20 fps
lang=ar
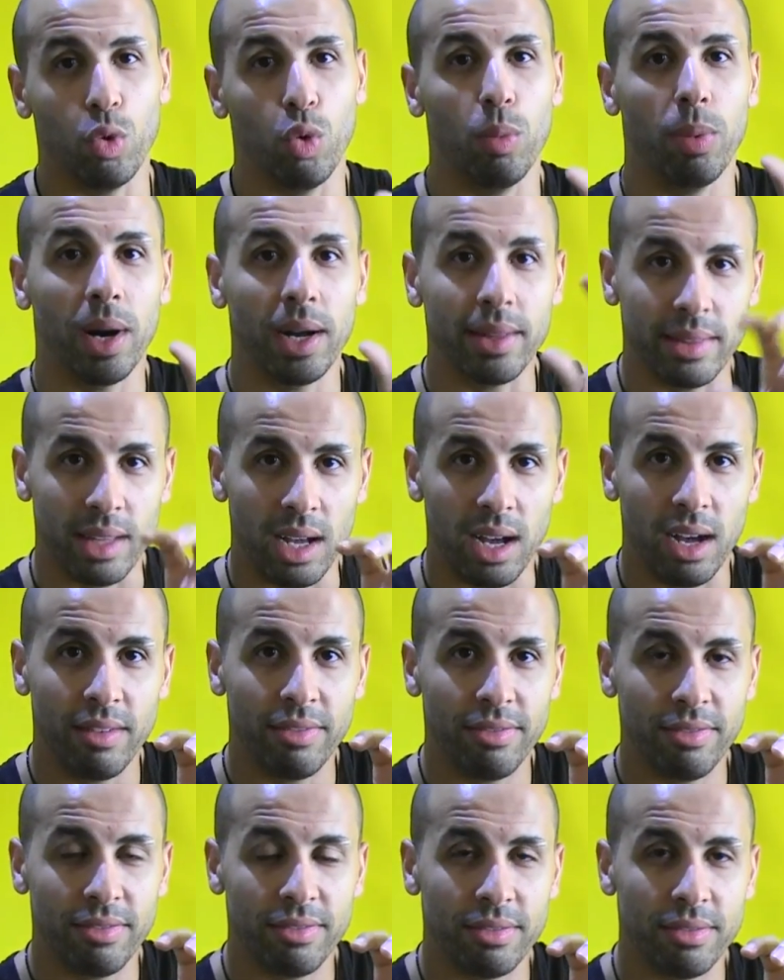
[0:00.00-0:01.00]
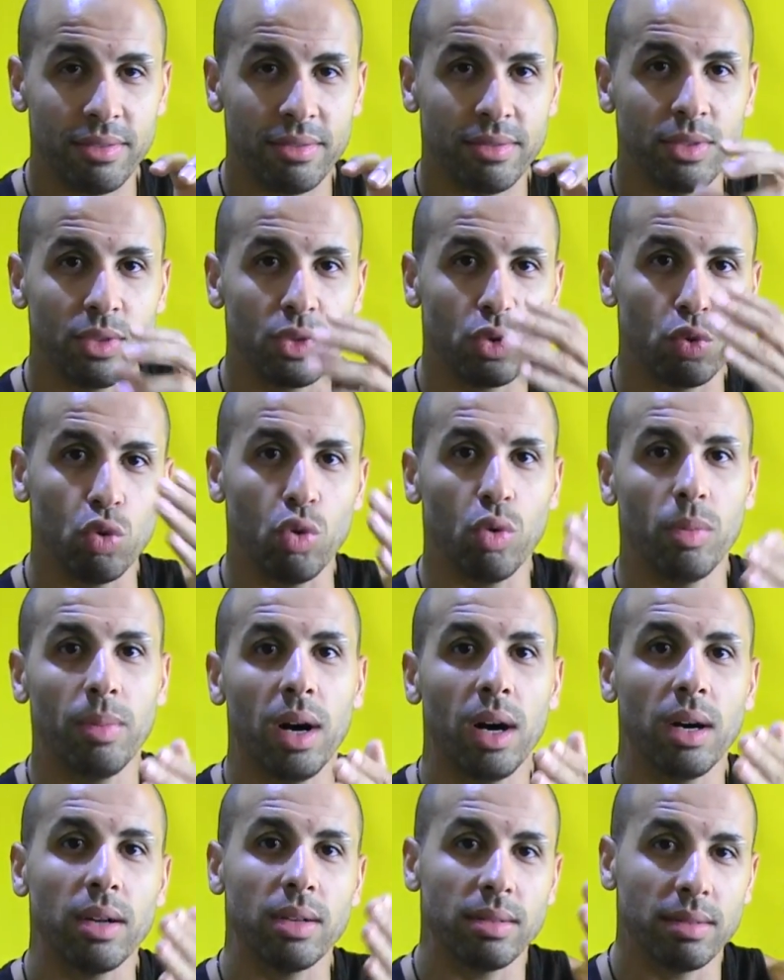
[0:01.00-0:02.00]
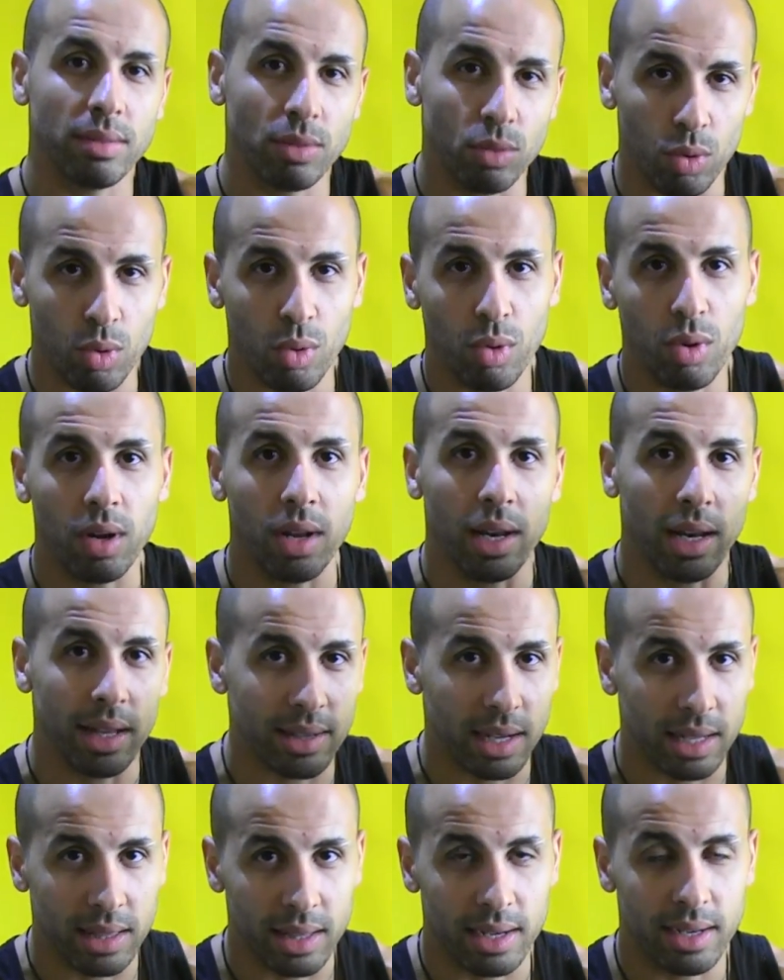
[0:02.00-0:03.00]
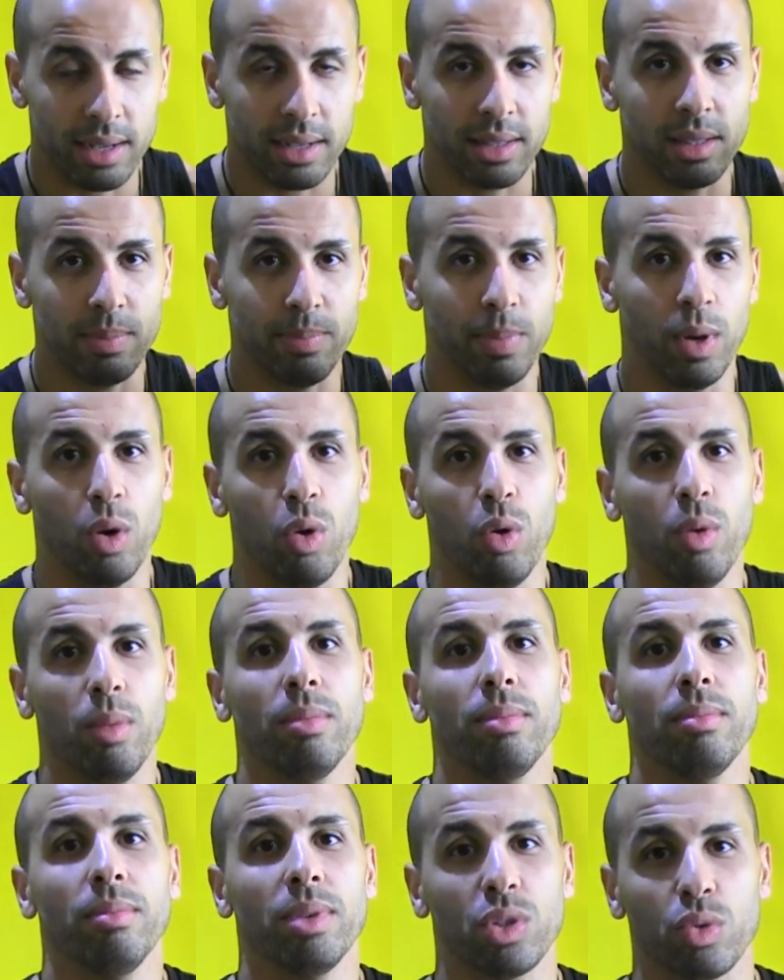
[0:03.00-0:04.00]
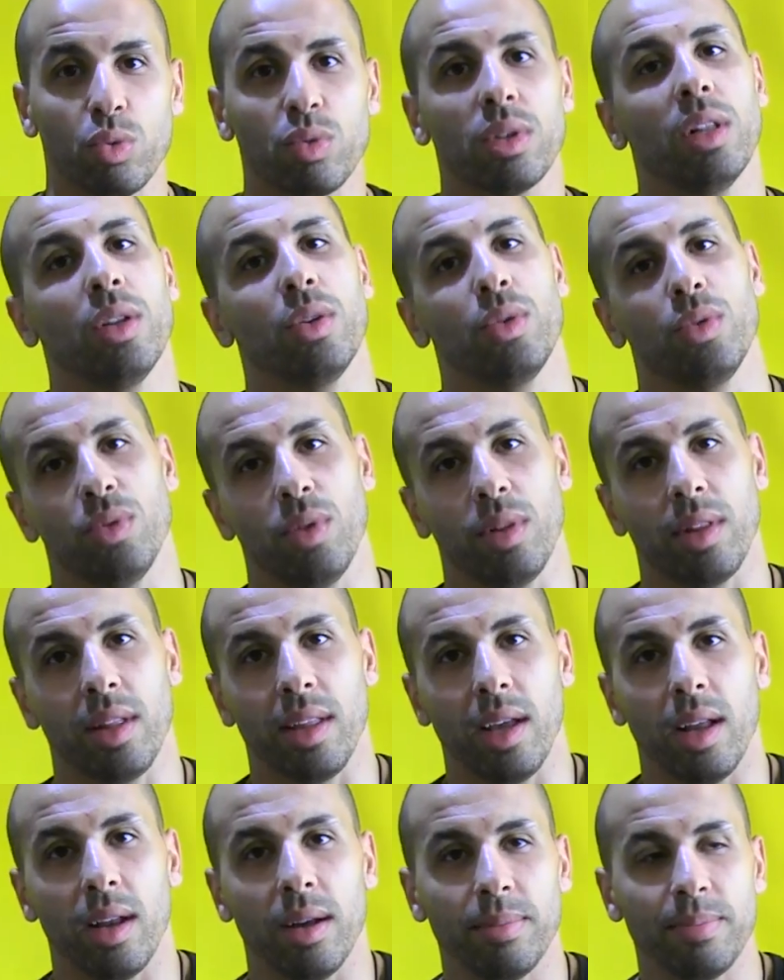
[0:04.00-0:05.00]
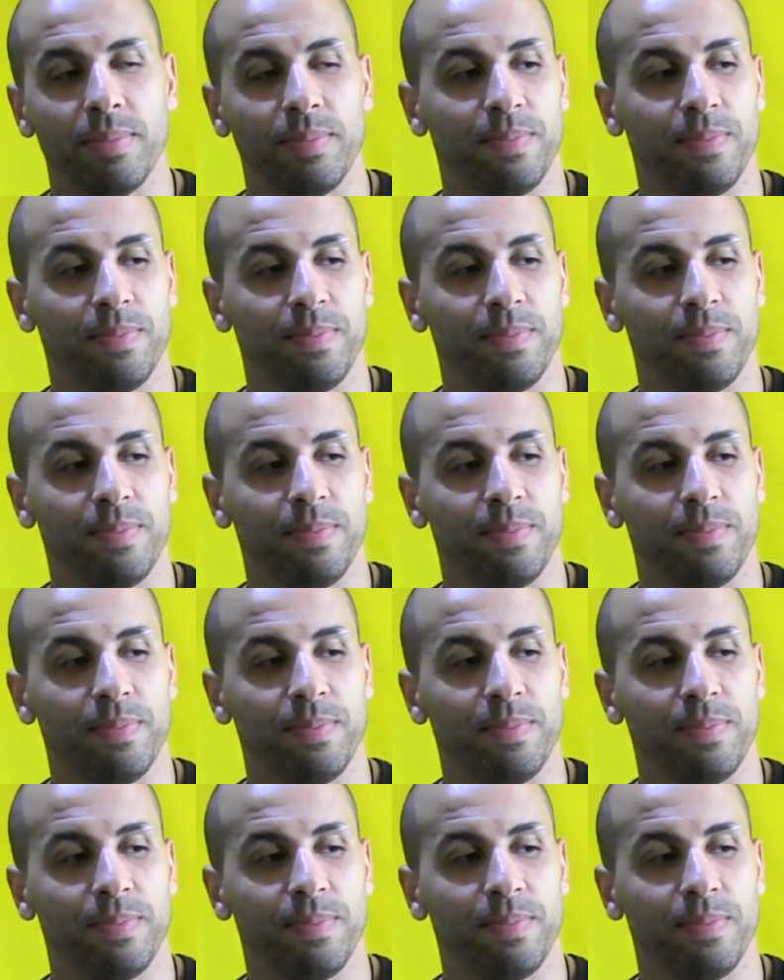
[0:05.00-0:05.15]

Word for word: وبغات ضعاف شنو هما الطرق اللي تقدر تتبعهم باش توصل للرسالة ديالها